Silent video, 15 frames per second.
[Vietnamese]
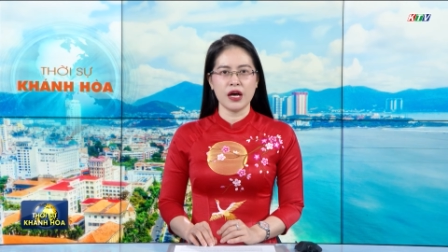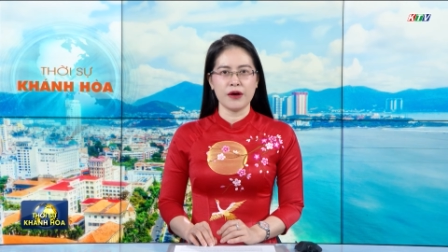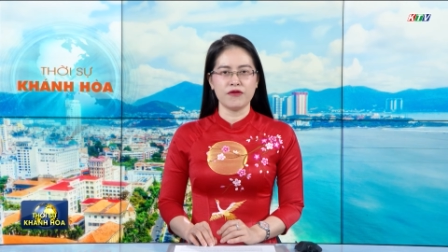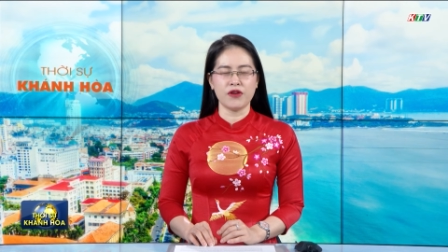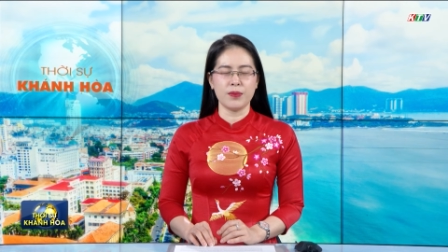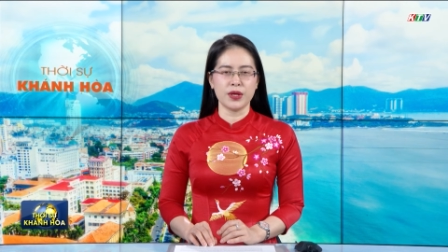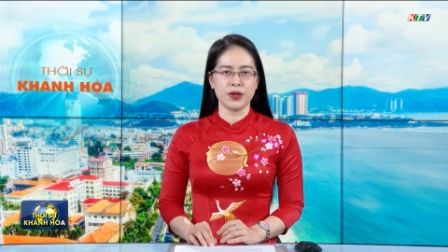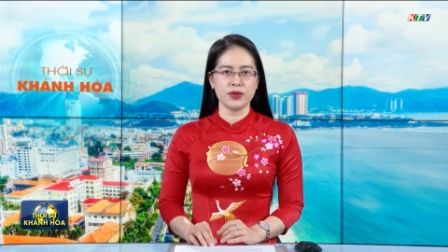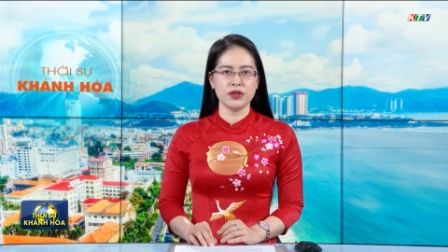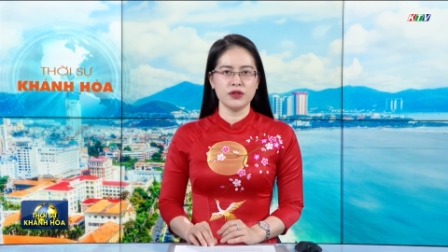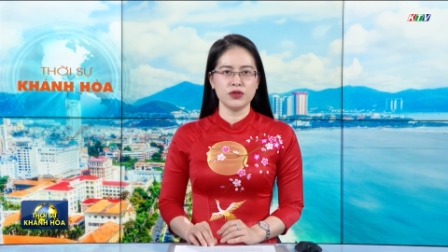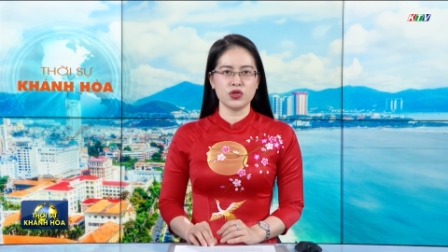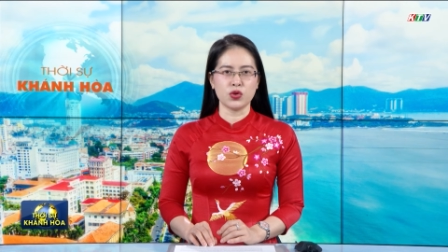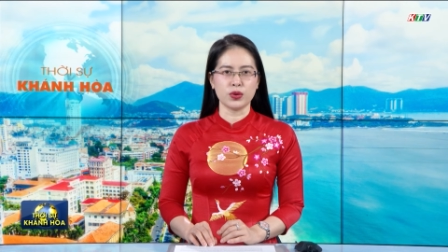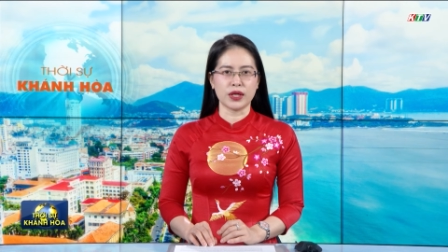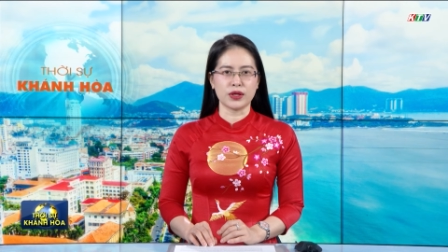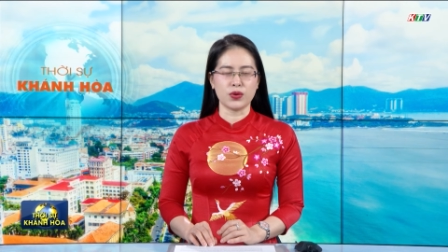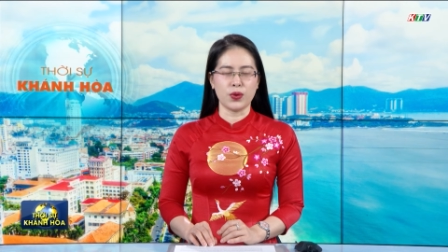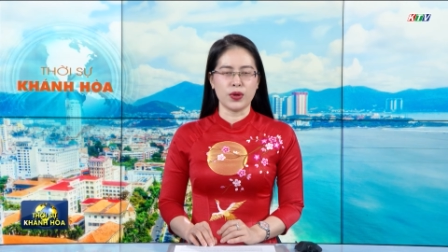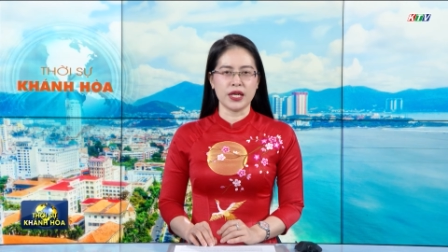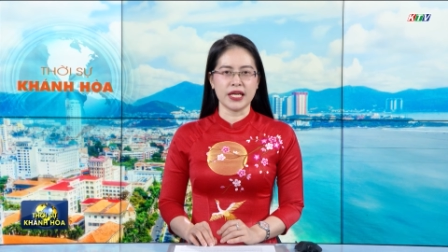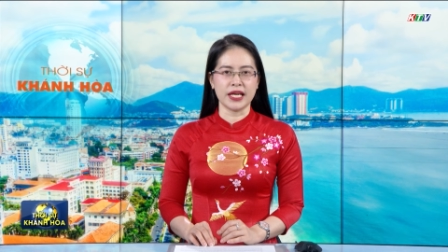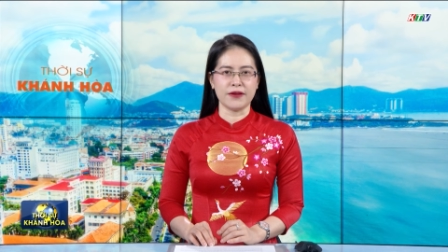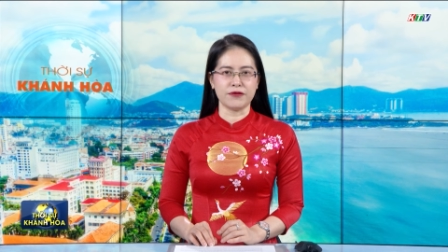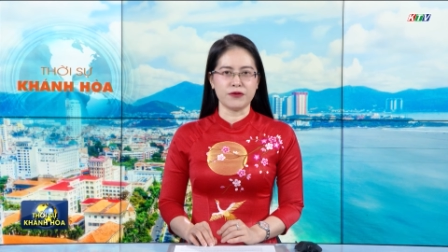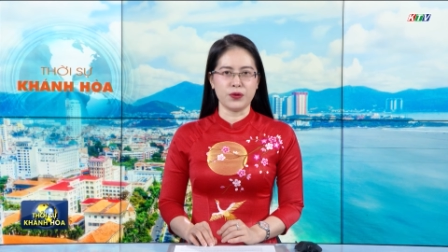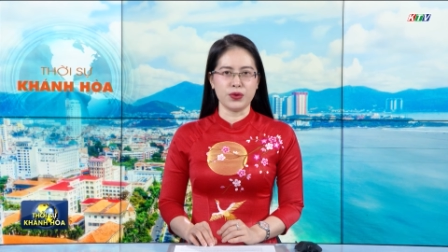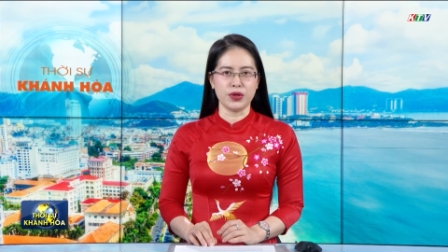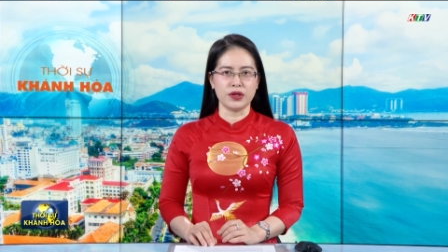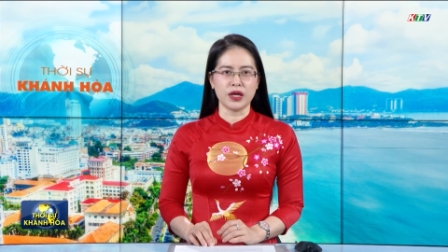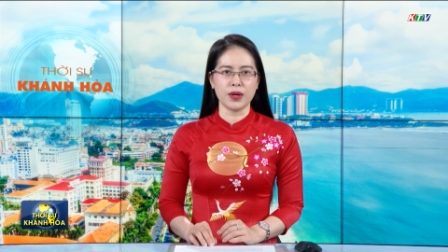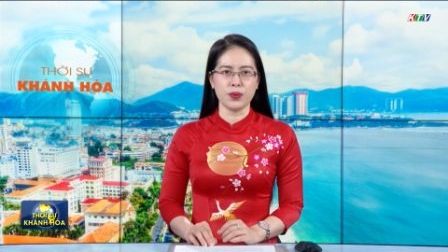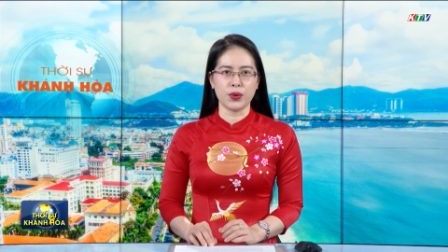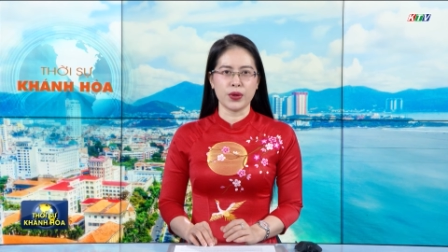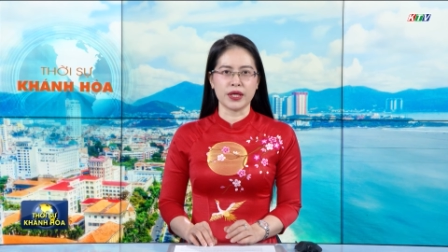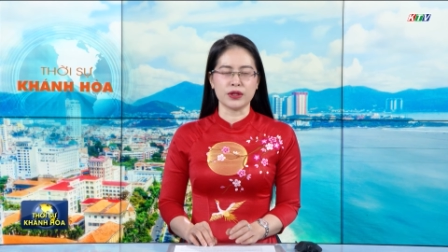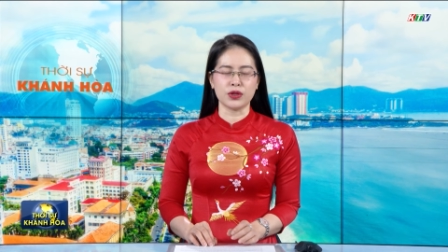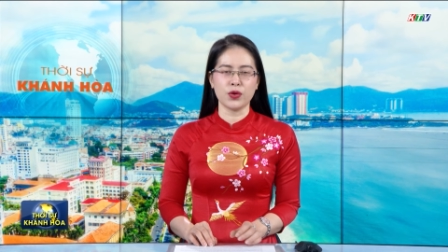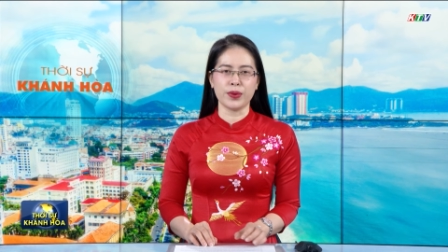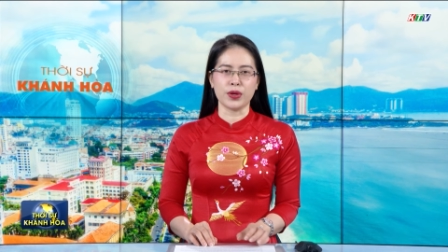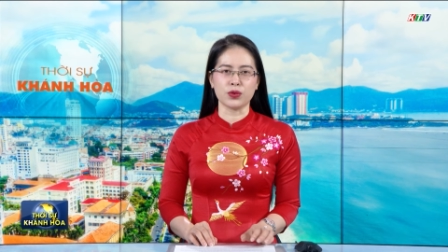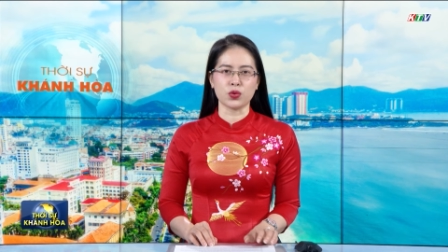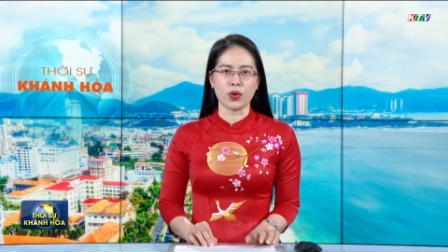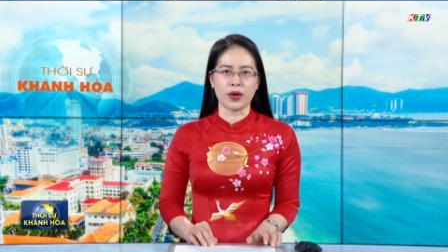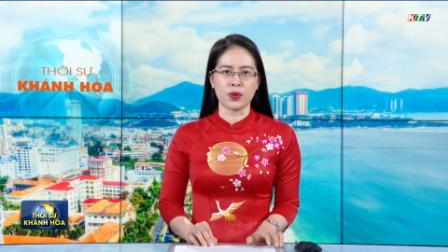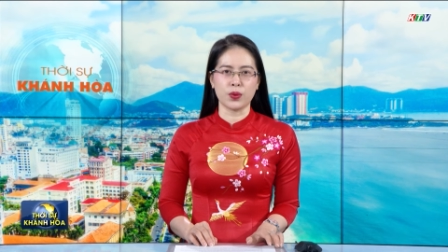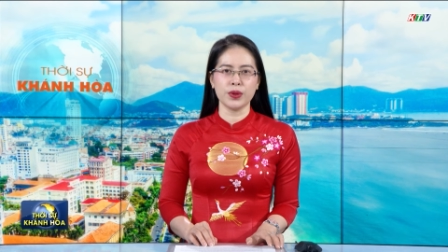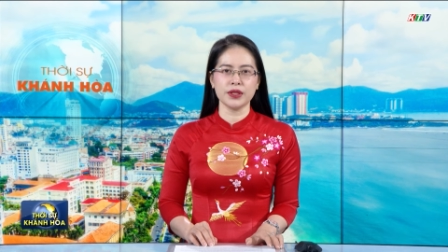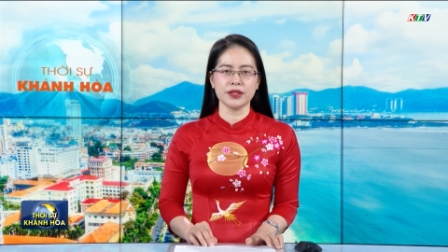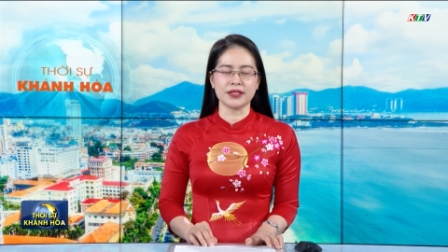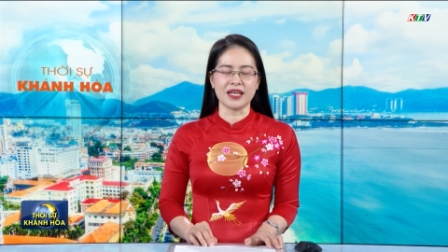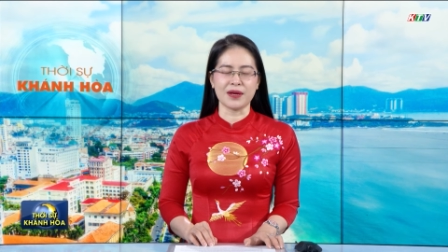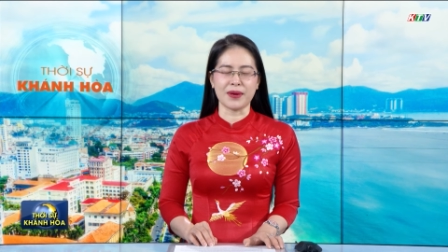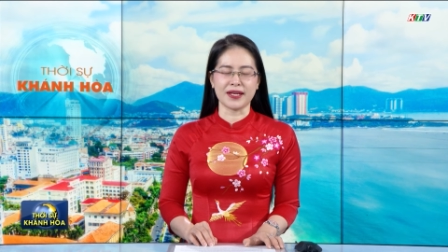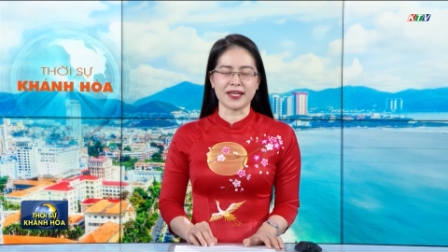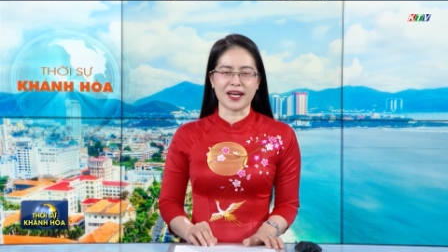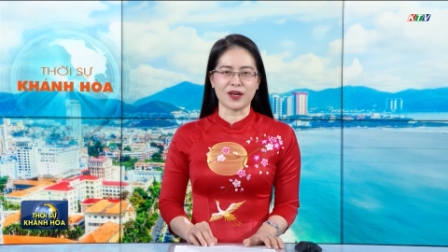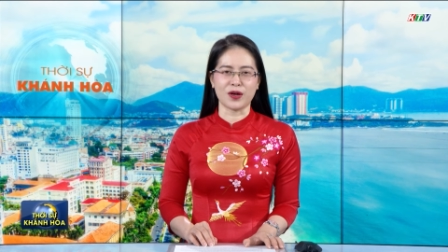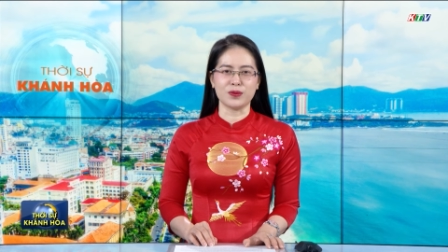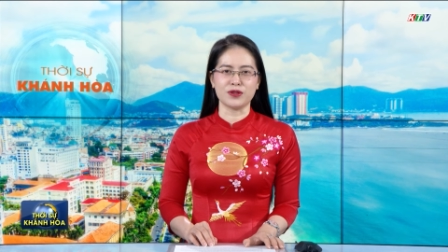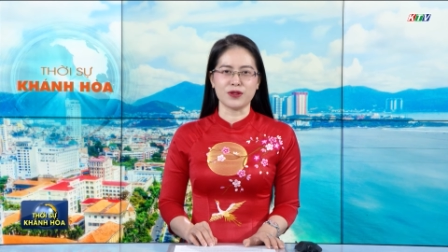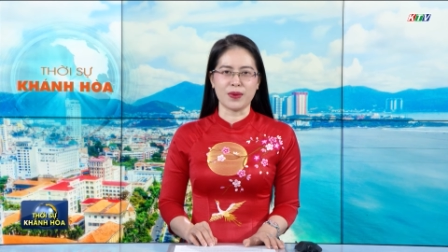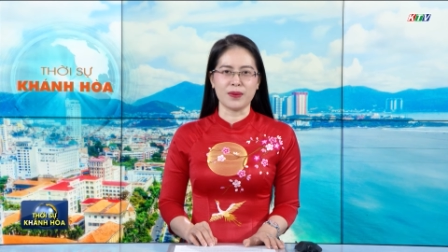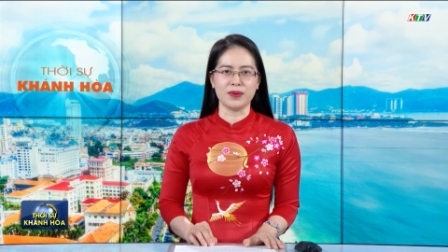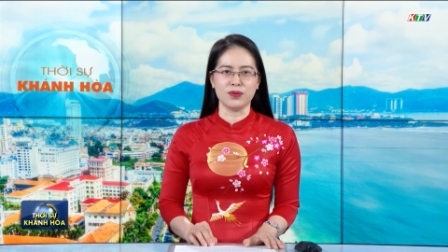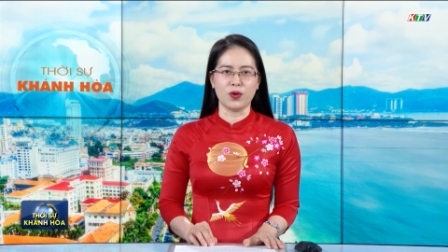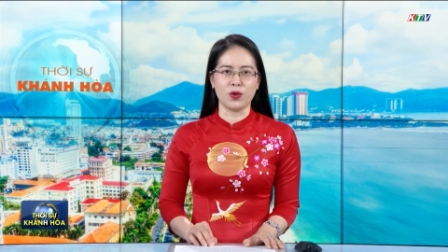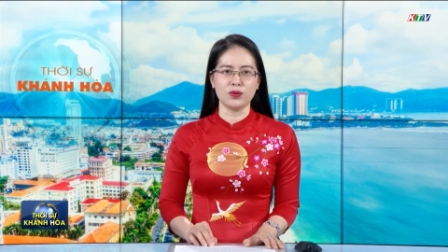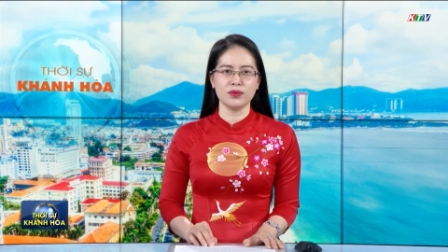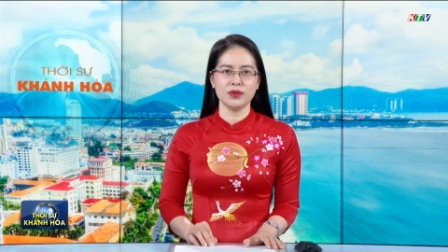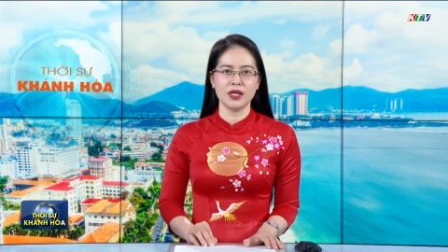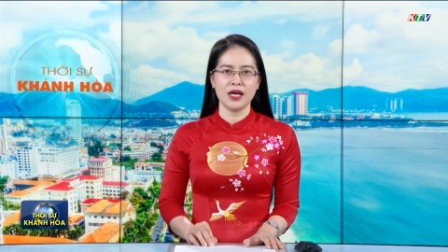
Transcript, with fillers: và biểu dương Chủ tịch Hội Liên hiệp Phụ nữ cấp huyện tiêu biểu toàn quốc năm 2024.